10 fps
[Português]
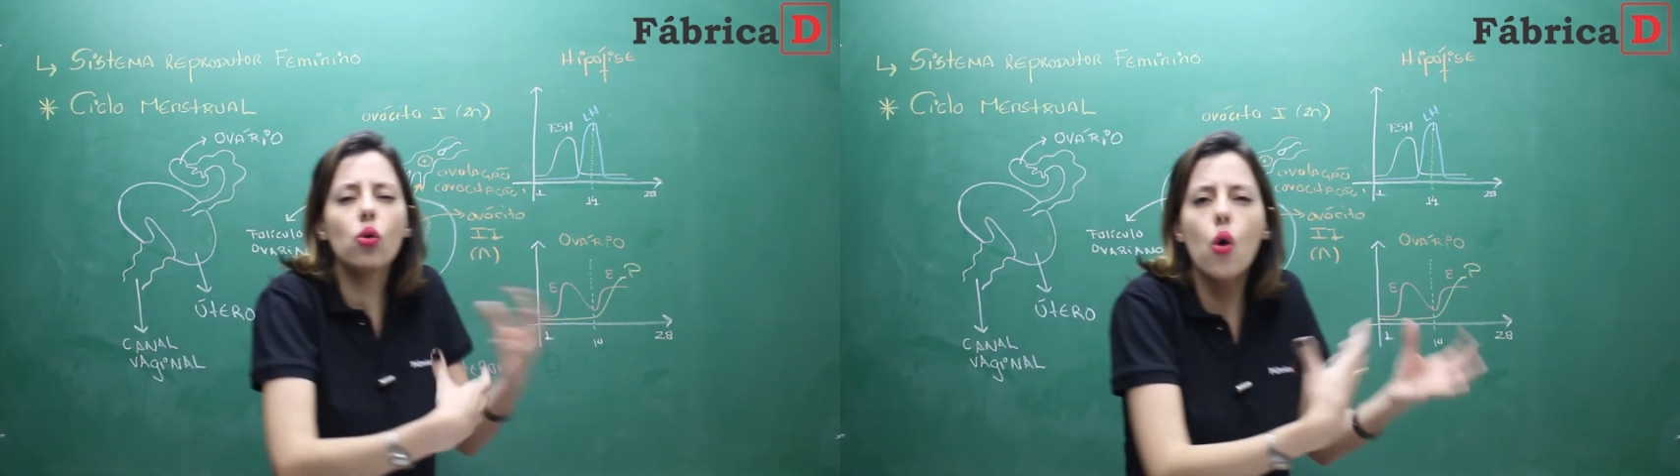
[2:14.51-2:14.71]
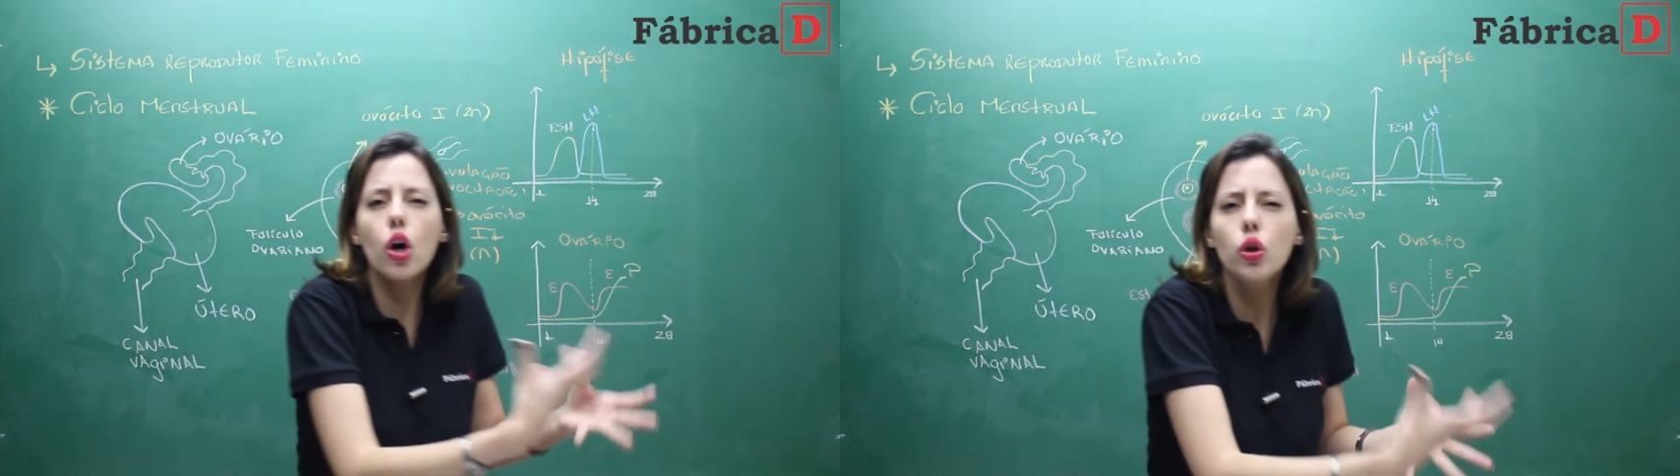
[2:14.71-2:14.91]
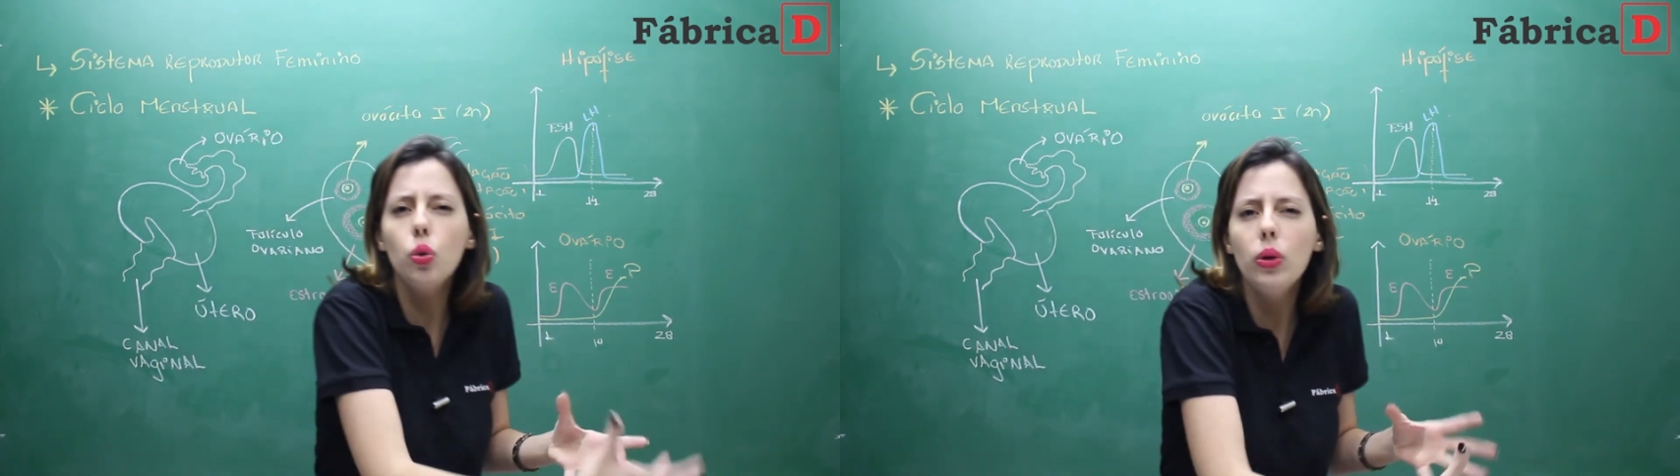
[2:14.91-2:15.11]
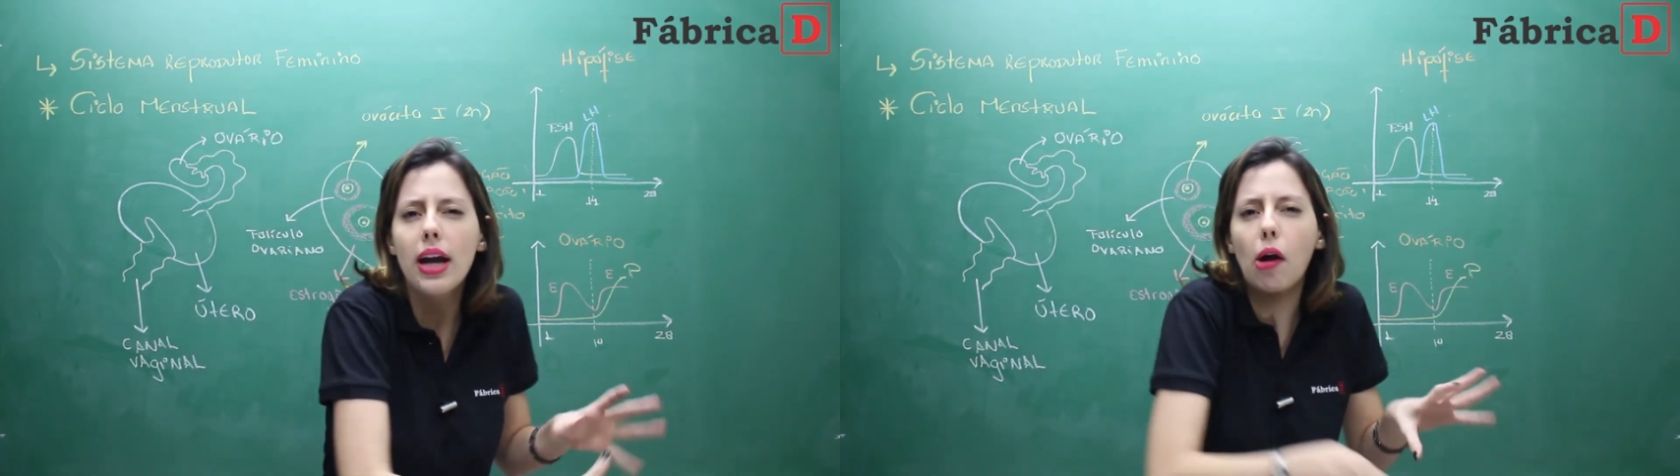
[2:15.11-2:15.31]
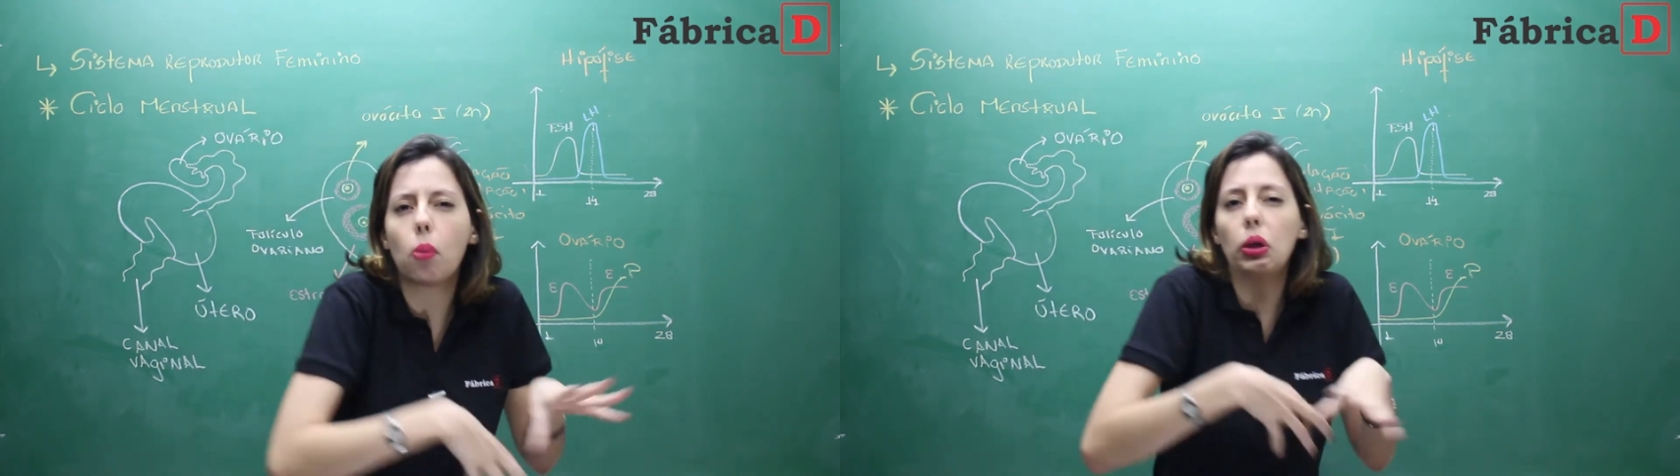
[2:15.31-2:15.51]
gordura e
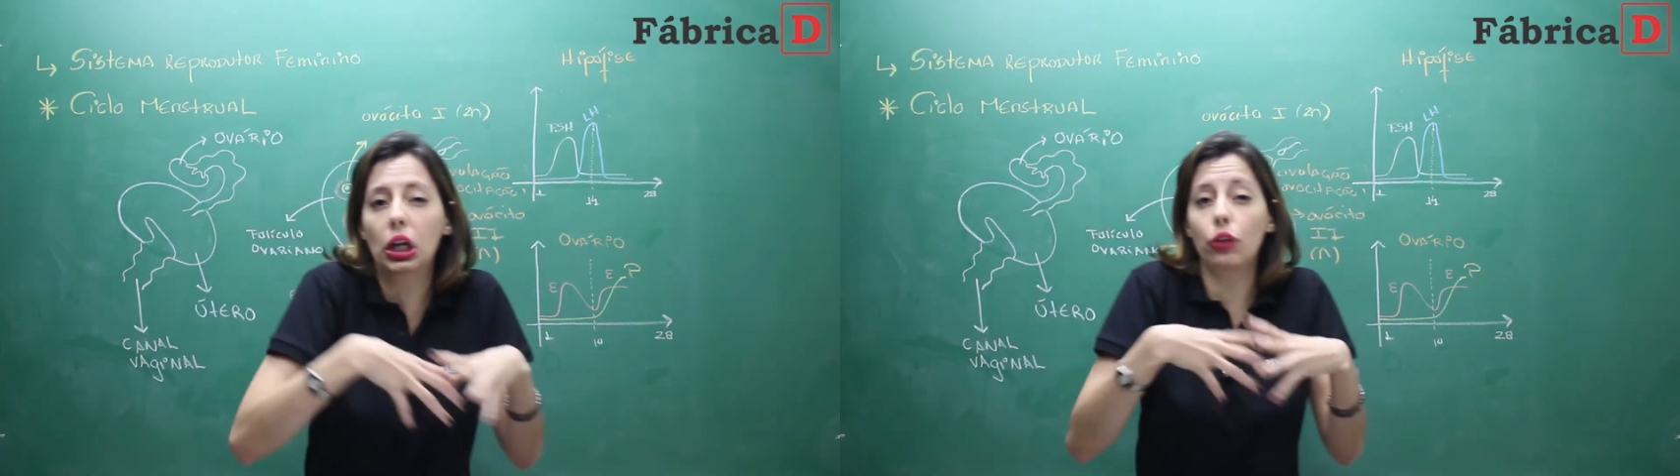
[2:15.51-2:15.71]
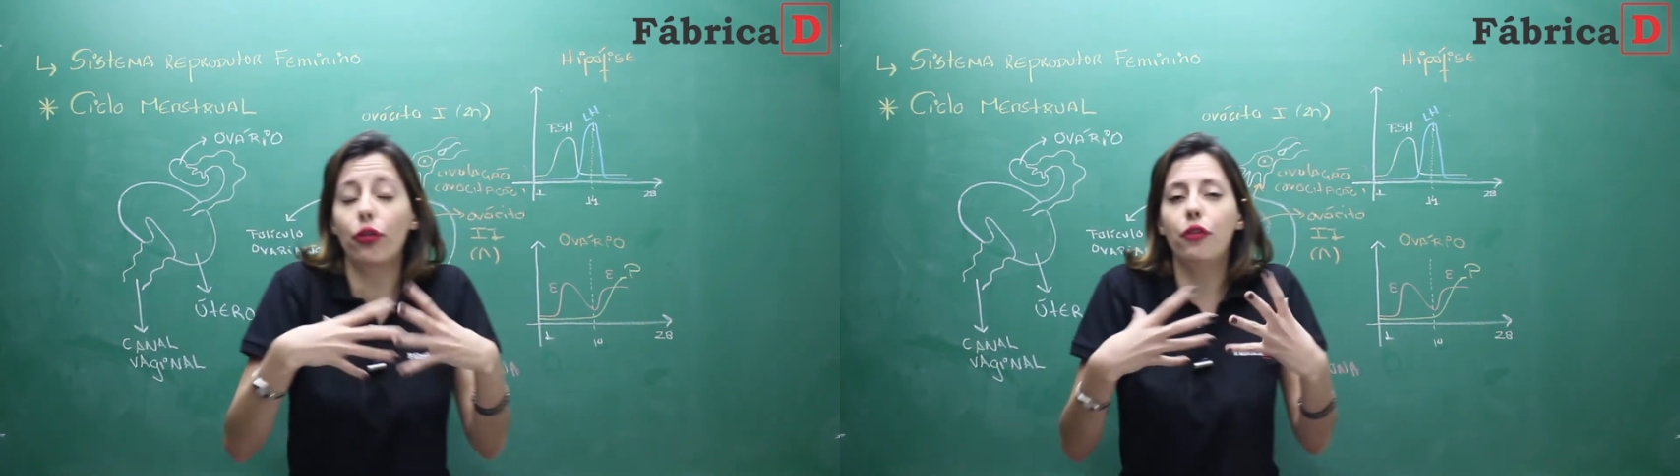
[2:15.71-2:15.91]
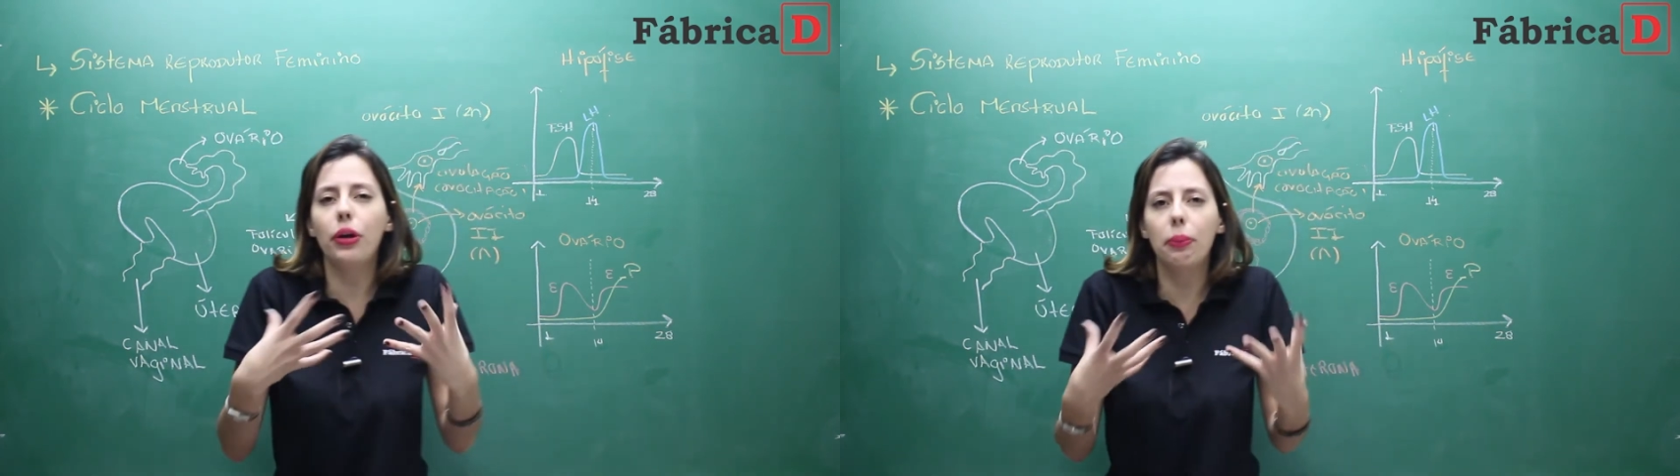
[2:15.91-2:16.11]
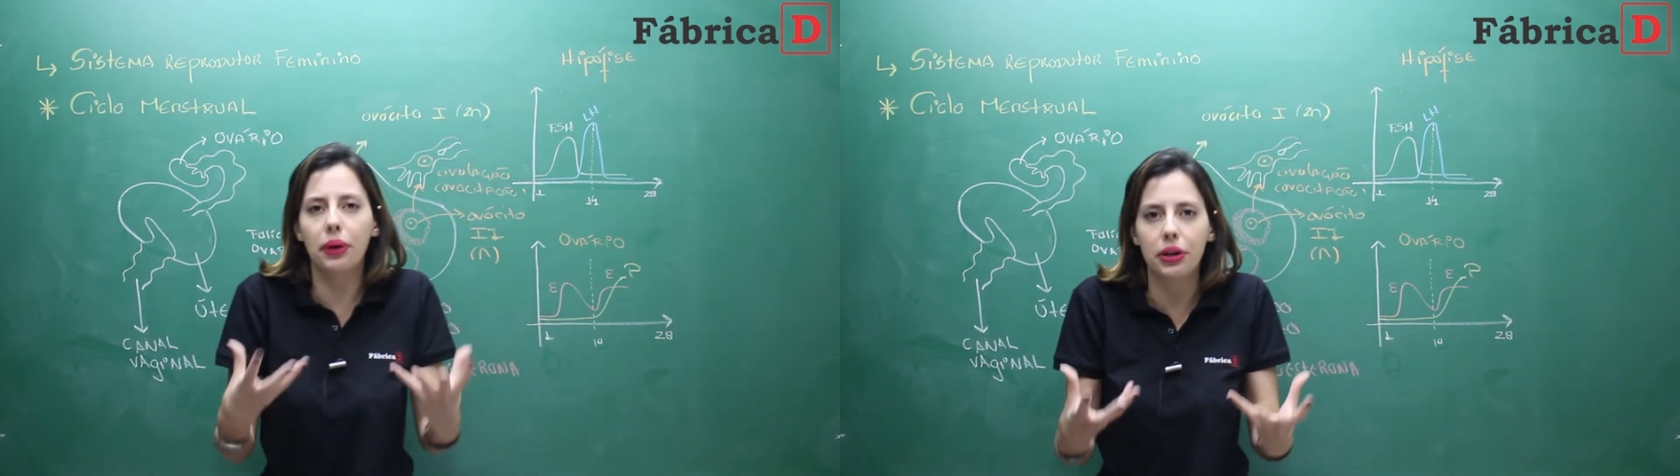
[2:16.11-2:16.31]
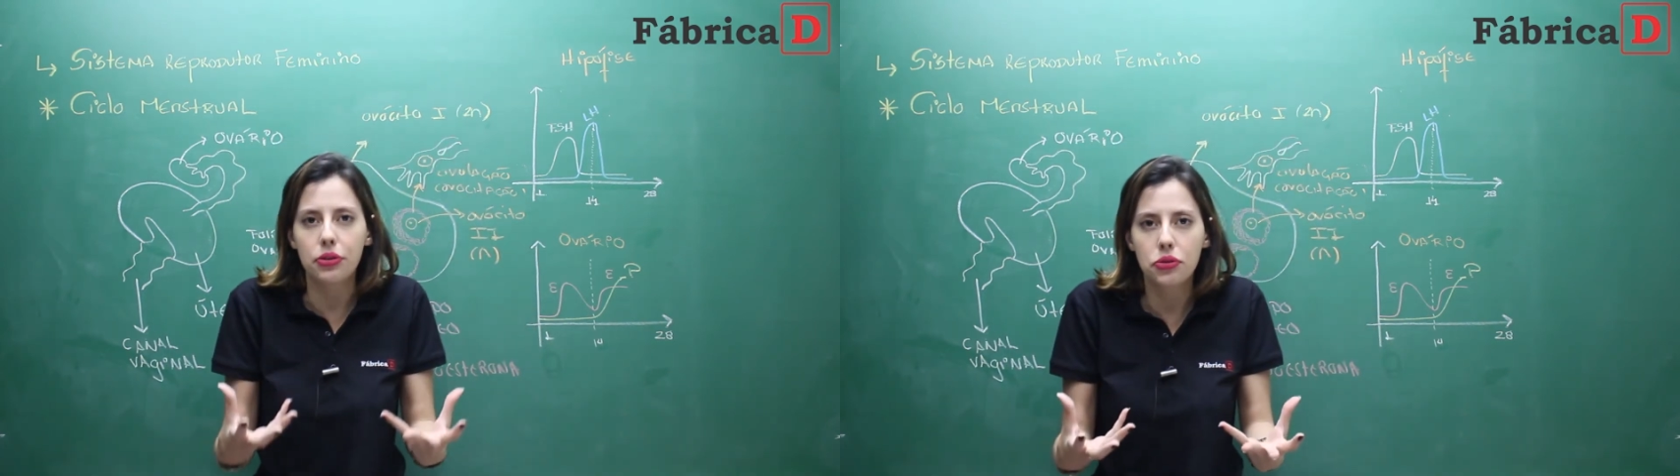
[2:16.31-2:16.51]
acumulando
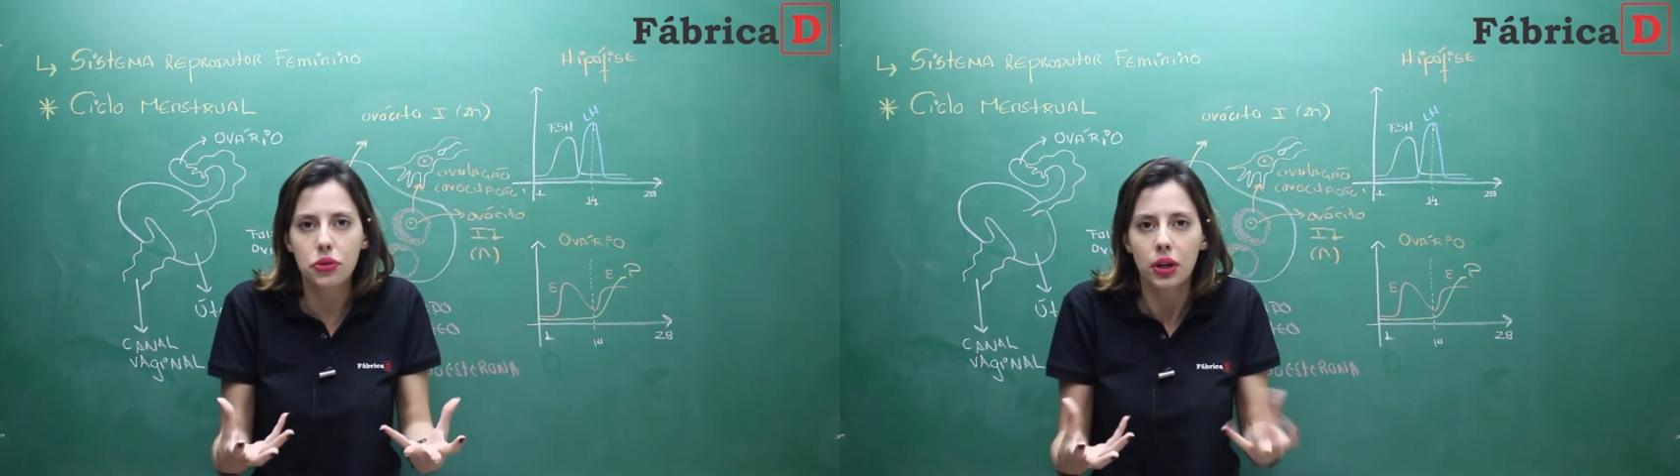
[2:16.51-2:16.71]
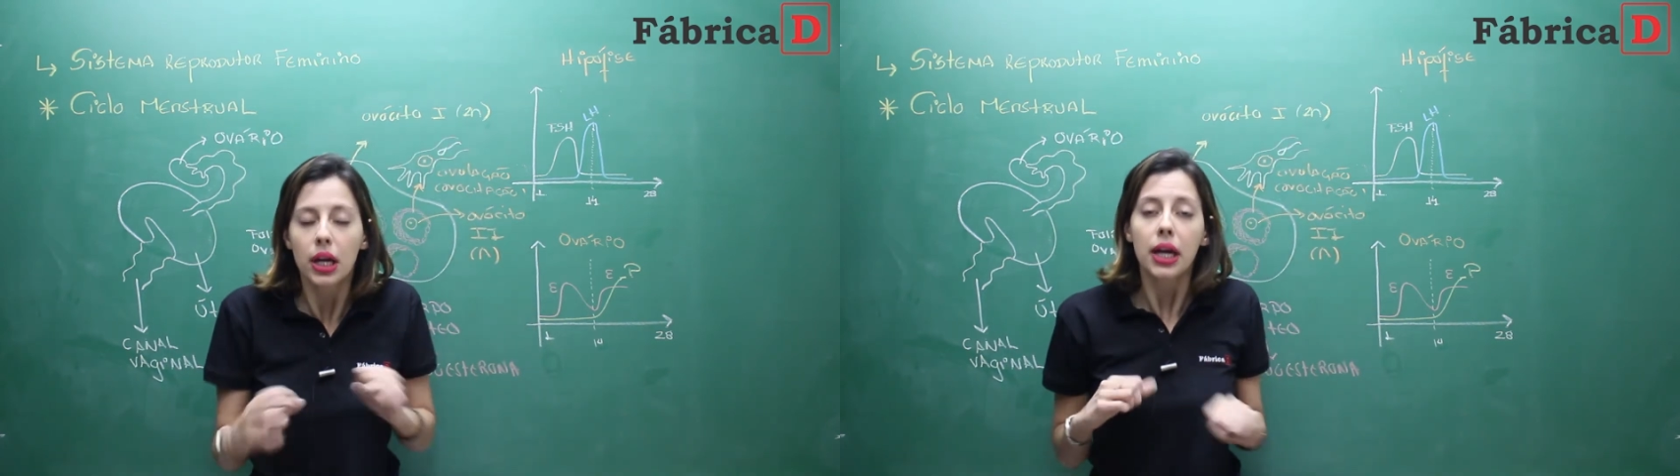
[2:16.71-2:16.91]
fibras.